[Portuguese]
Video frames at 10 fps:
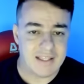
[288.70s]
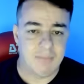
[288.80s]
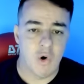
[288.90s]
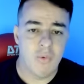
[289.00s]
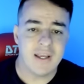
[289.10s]
tá
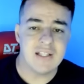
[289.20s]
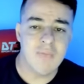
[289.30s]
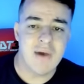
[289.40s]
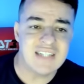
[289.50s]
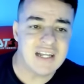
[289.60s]
bom?
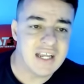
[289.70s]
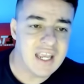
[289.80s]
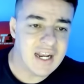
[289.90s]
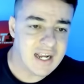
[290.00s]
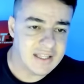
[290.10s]
Então, baseado
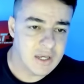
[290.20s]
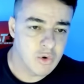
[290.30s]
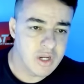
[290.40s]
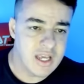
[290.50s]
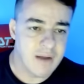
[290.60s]
aqui na
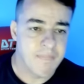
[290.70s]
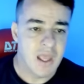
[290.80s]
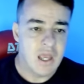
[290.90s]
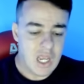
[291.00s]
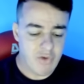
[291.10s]
categoria,
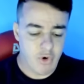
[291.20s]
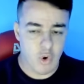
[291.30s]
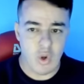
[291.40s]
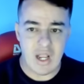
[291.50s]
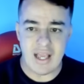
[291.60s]
eu vou
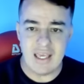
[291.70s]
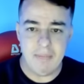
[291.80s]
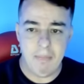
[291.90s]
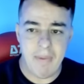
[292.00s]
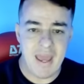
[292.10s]
colocar aqui
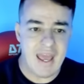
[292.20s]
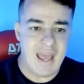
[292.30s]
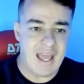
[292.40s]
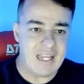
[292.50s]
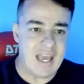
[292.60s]

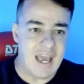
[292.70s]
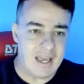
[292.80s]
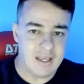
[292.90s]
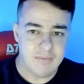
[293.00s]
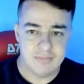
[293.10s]

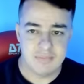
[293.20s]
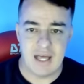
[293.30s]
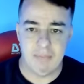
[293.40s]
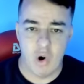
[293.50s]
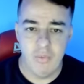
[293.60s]
PLR,
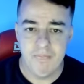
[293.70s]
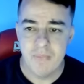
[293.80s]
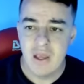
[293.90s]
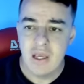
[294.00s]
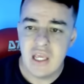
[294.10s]
tá bom?
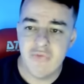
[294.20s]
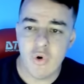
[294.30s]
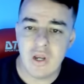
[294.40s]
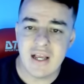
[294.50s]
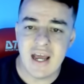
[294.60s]
E
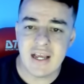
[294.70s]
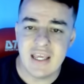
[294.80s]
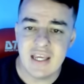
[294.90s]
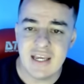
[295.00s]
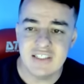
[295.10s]
vou clicar
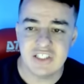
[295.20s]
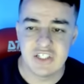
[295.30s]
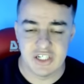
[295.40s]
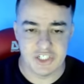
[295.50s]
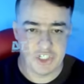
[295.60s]
aqui em
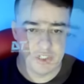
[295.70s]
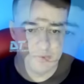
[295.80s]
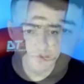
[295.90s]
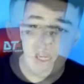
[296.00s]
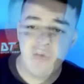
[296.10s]
Search.
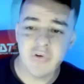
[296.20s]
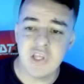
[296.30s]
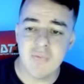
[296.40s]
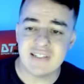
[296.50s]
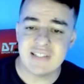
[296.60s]
Eu vou ter
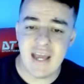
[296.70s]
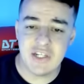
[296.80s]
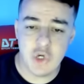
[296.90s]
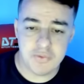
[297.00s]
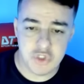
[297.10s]
uma série
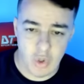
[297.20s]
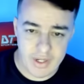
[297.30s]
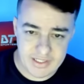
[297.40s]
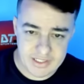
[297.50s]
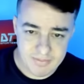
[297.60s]
de
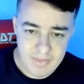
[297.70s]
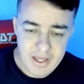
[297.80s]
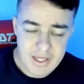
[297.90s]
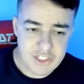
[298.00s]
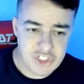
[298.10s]
opções
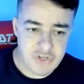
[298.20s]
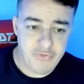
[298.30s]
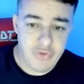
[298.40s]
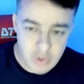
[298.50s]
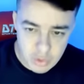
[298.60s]
de
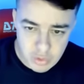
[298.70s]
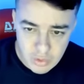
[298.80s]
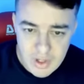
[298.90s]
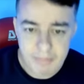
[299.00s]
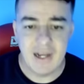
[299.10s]
filtro,
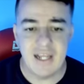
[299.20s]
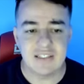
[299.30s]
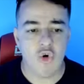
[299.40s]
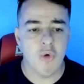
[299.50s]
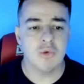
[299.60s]

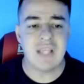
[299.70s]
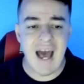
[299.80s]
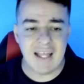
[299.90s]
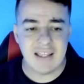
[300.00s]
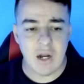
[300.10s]
beleza? Como
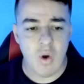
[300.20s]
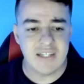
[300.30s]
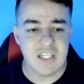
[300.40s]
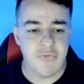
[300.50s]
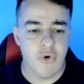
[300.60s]
data,
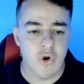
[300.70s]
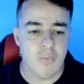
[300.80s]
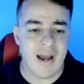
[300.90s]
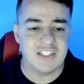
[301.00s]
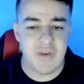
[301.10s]
quais que foram
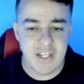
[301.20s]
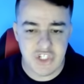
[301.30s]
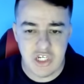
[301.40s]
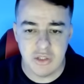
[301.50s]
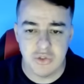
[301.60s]
mais
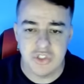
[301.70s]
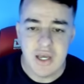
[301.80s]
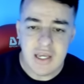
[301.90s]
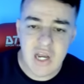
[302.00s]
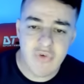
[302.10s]
vendidos.
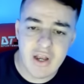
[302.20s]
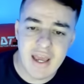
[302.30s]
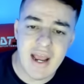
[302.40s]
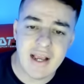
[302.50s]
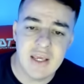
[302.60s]
E eu vou
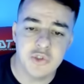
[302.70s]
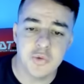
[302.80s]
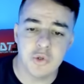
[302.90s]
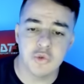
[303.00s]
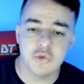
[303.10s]
querer aqui os
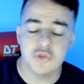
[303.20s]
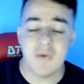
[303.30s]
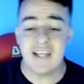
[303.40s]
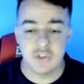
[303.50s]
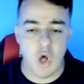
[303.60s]
produtos
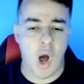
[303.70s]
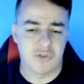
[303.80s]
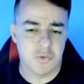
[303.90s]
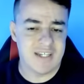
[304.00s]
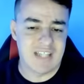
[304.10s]
mais
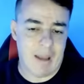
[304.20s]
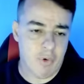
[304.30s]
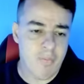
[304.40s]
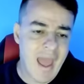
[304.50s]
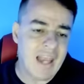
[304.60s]
novos. Por
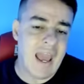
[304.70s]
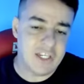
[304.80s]
exemplo, um PLR